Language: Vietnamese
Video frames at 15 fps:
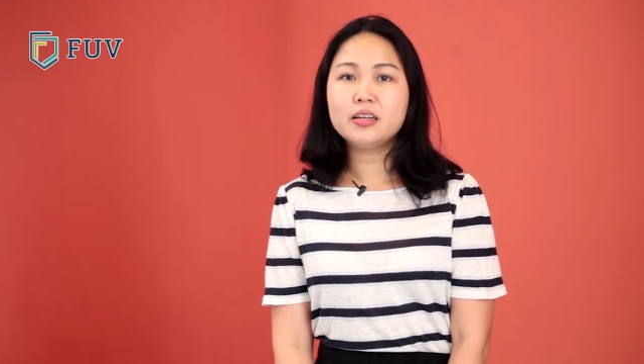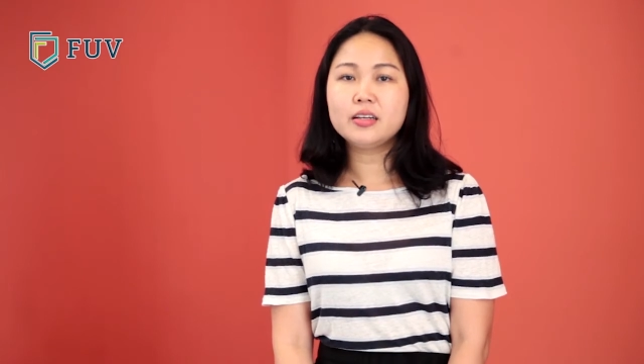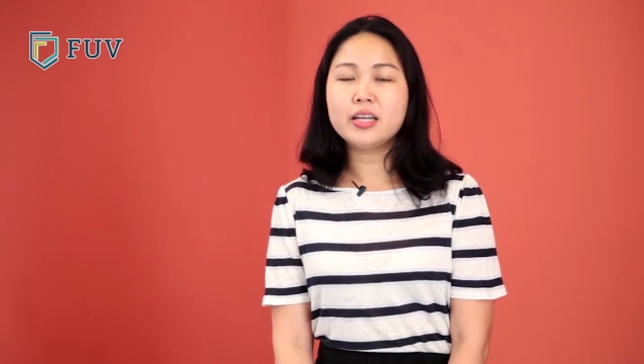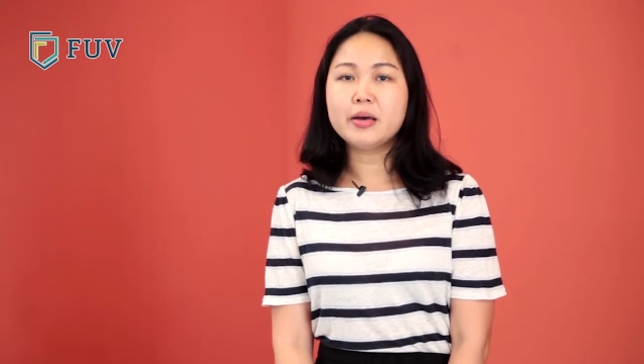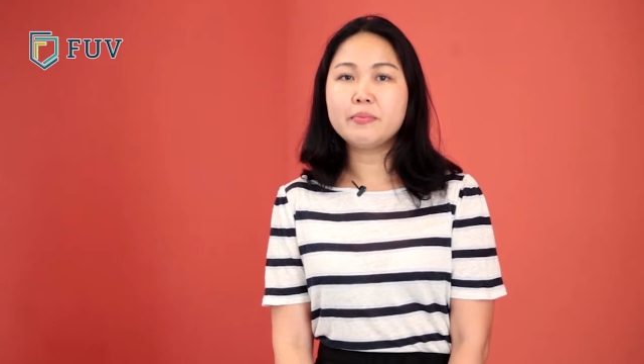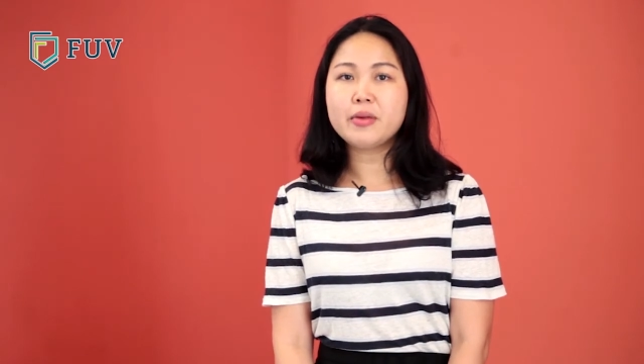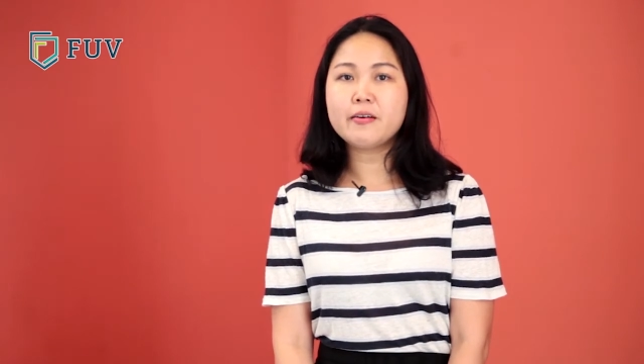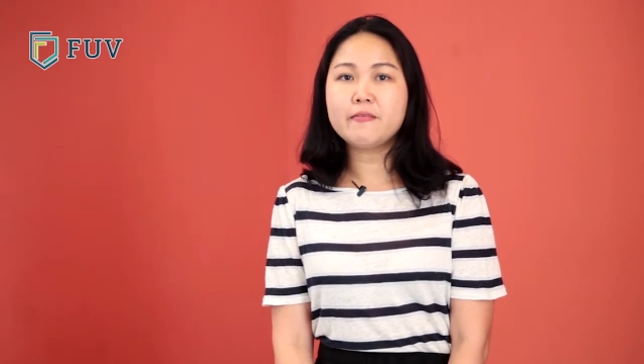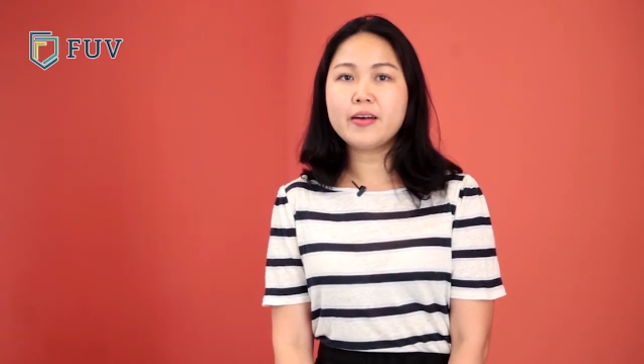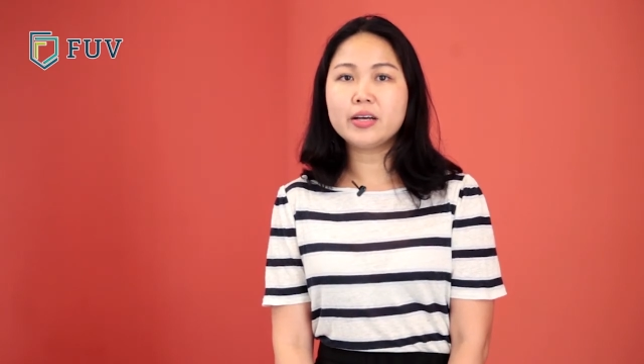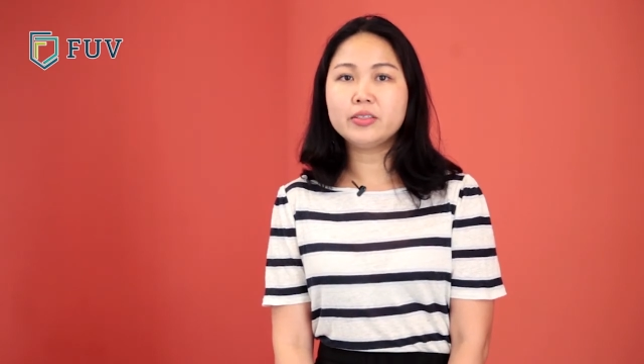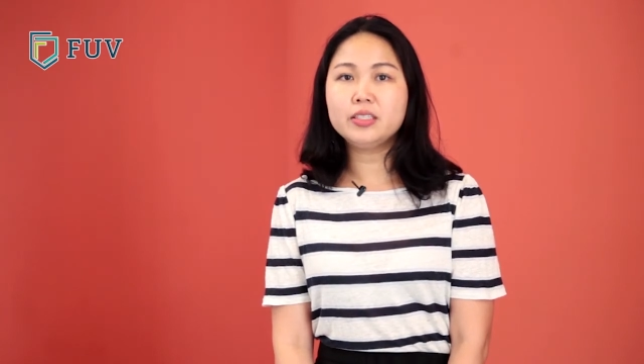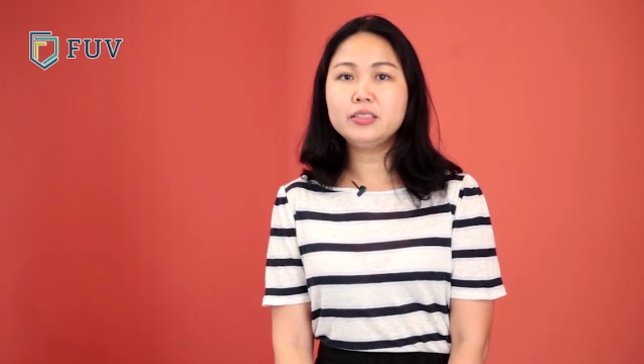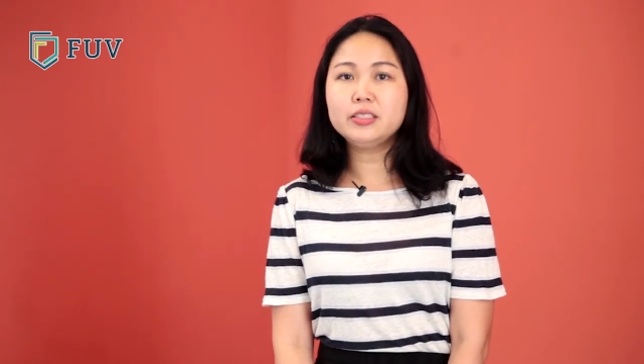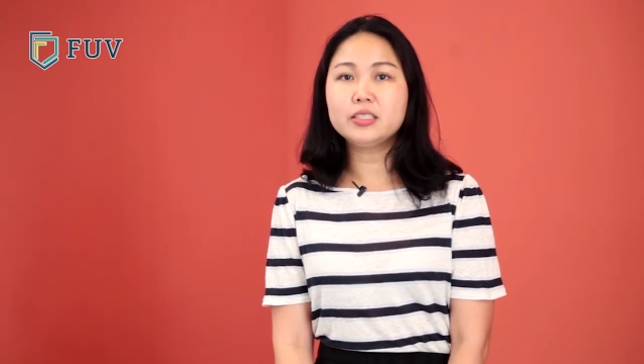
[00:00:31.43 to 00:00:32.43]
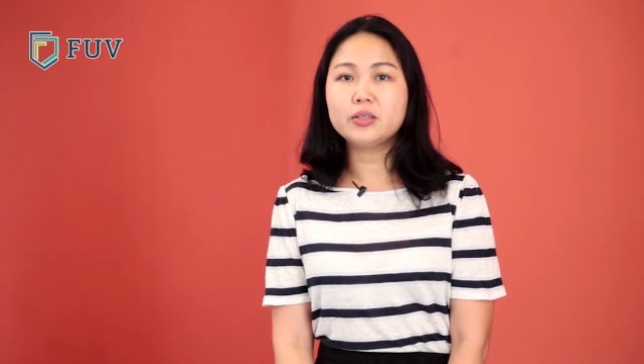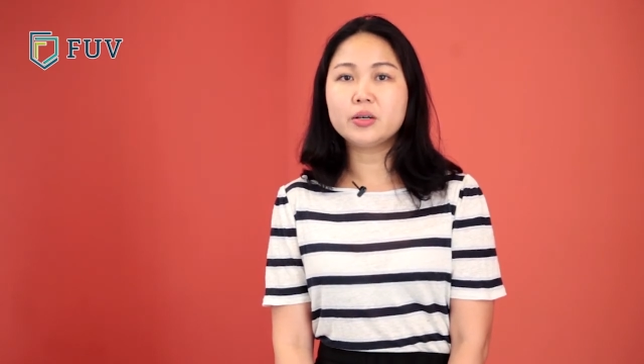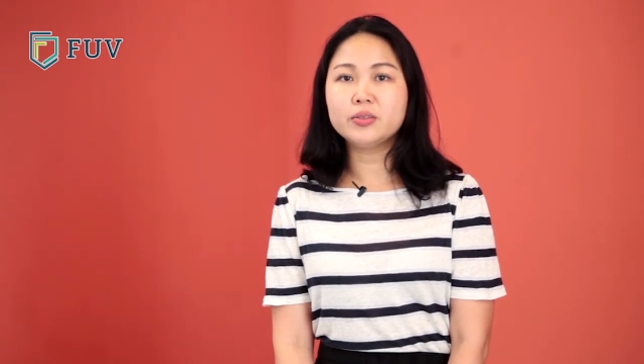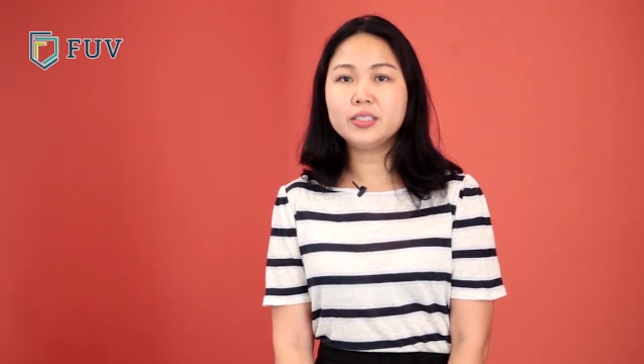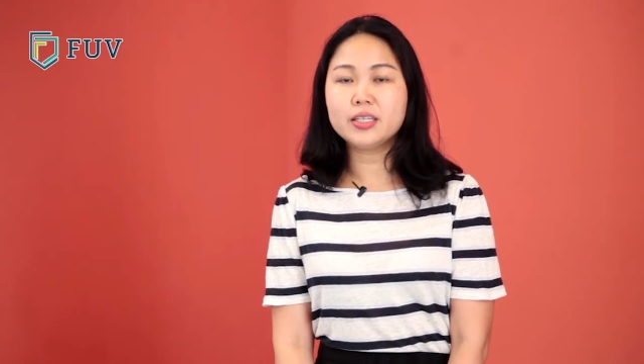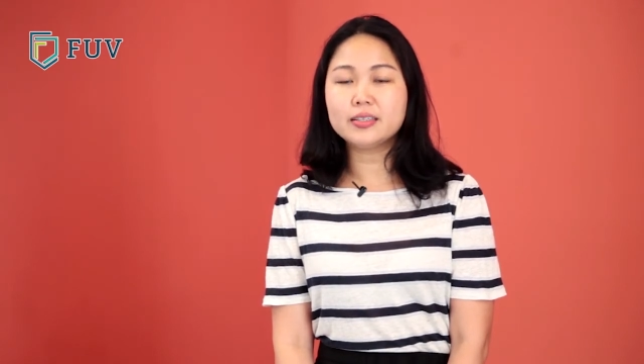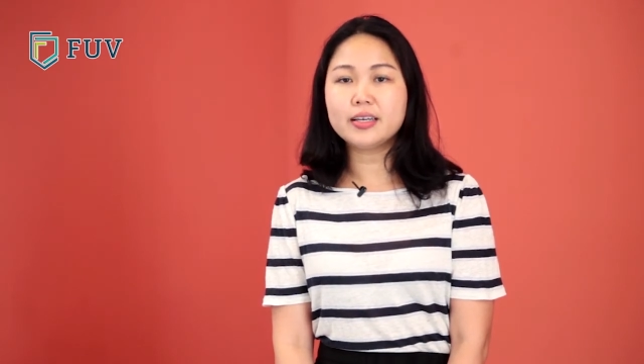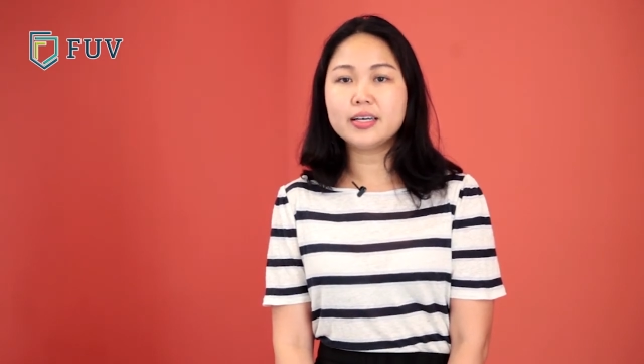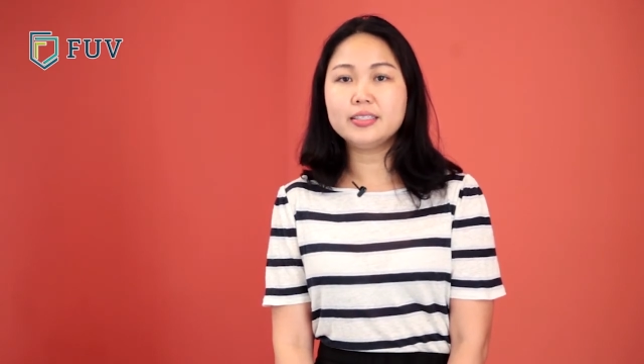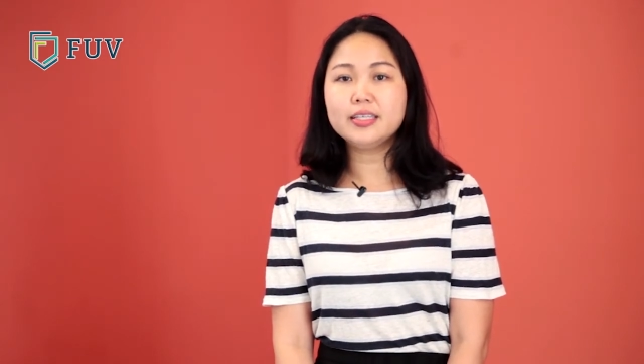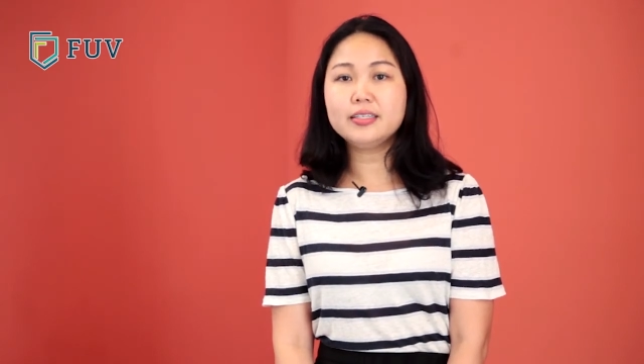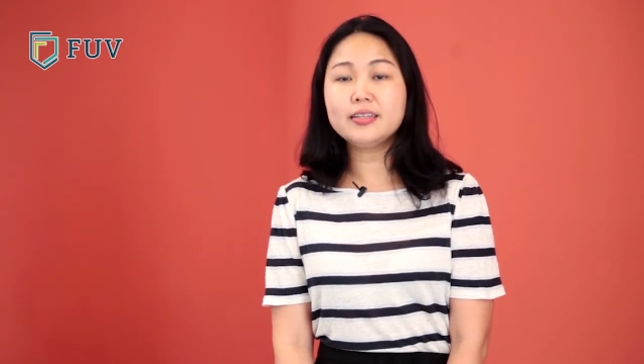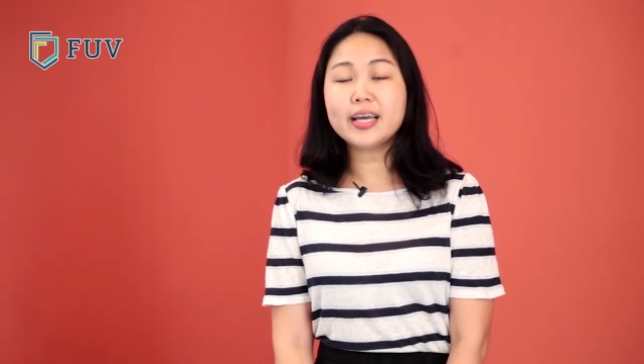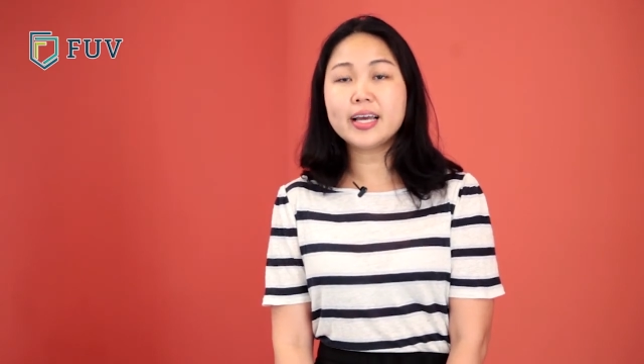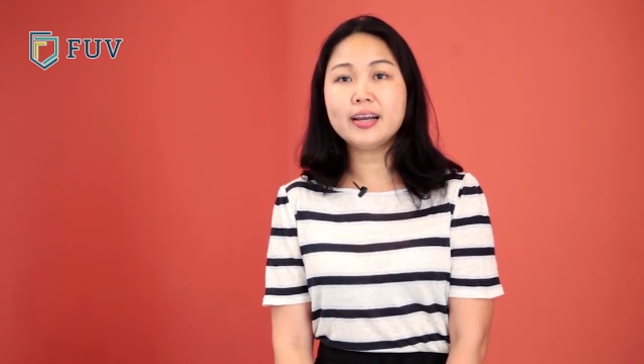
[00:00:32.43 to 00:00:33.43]
để mà vào chương trình hỗ trợ tài
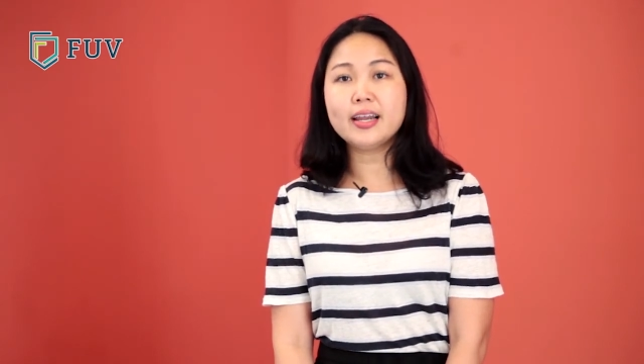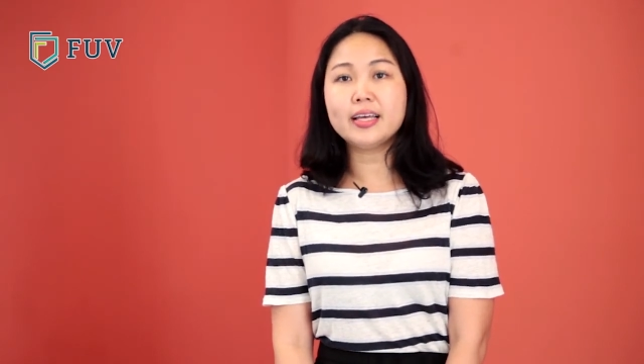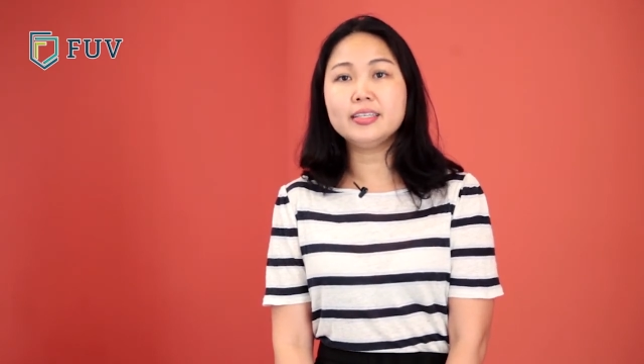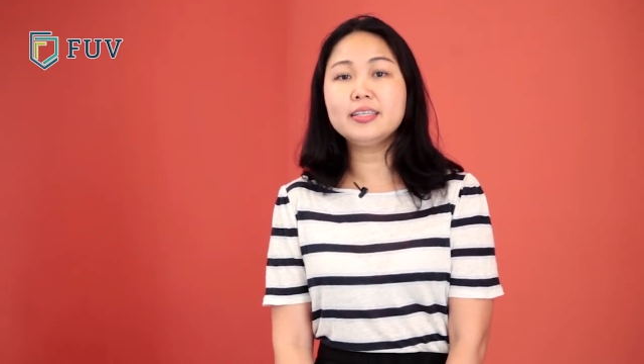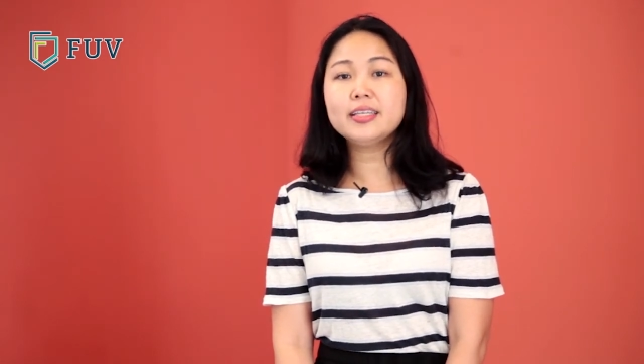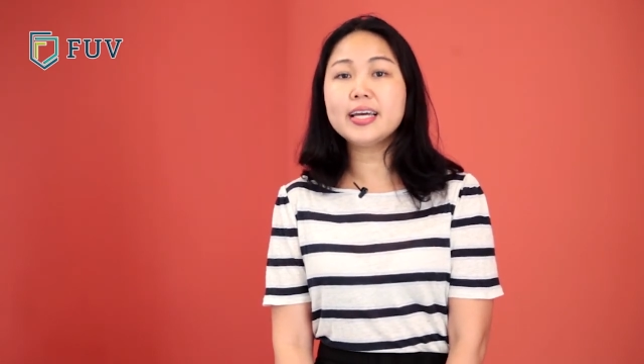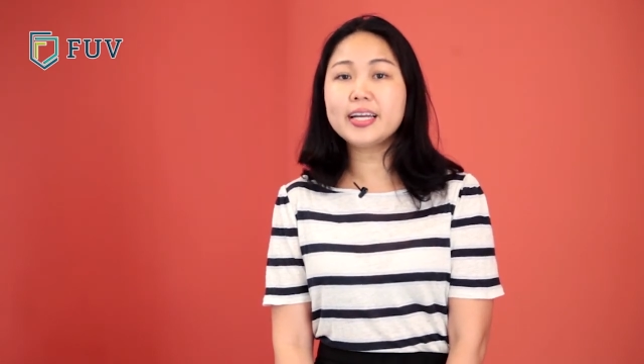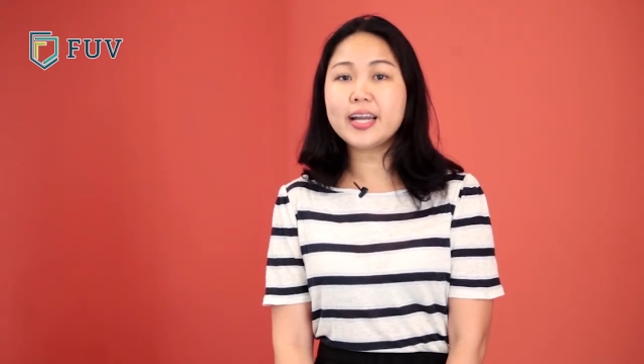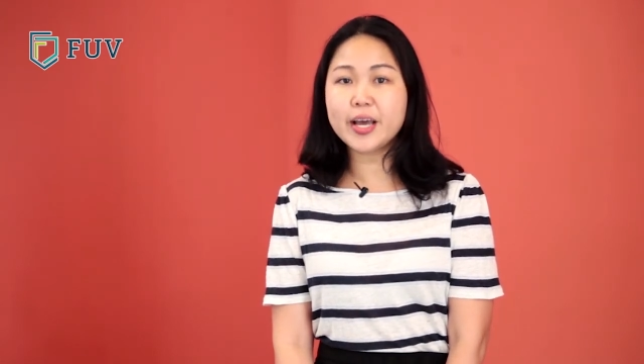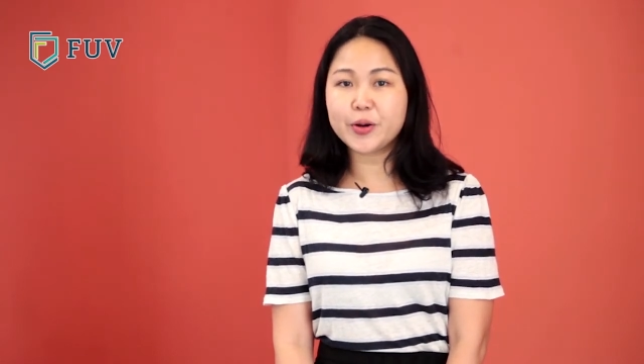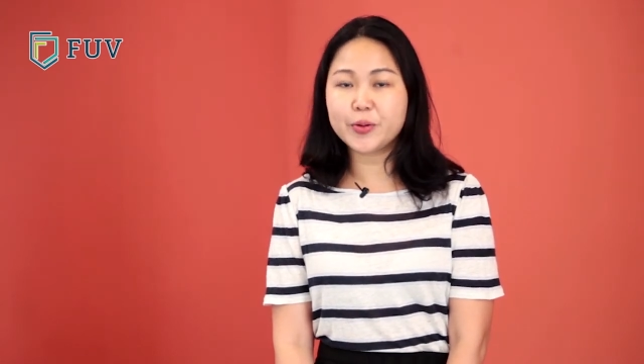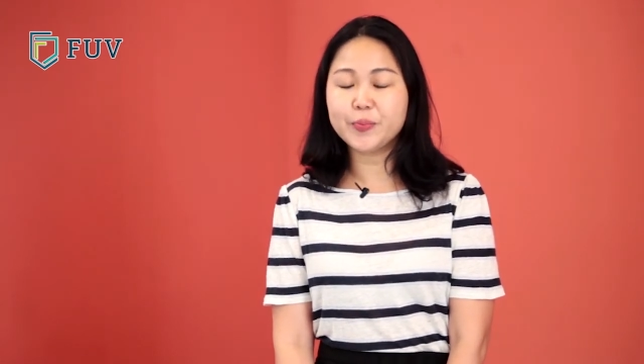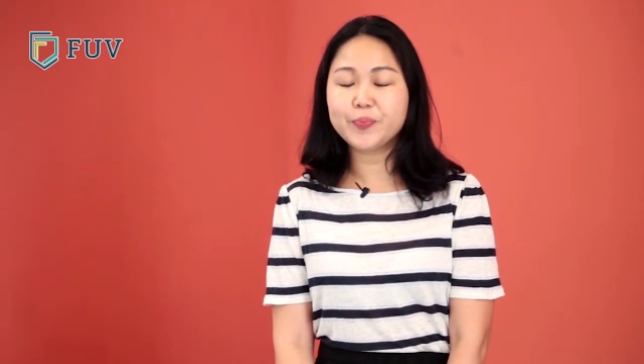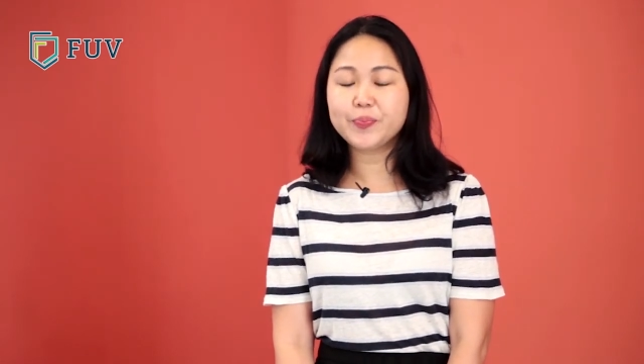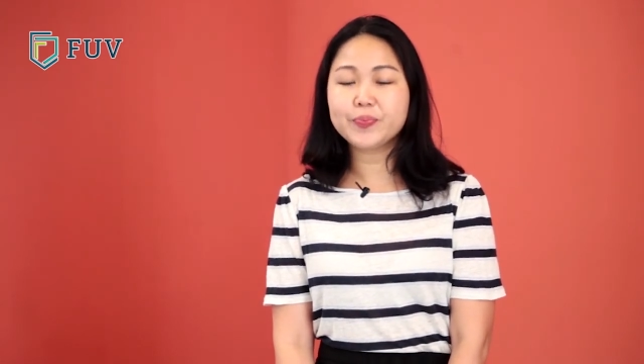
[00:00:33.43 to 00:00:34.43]
chính này là như thế nào?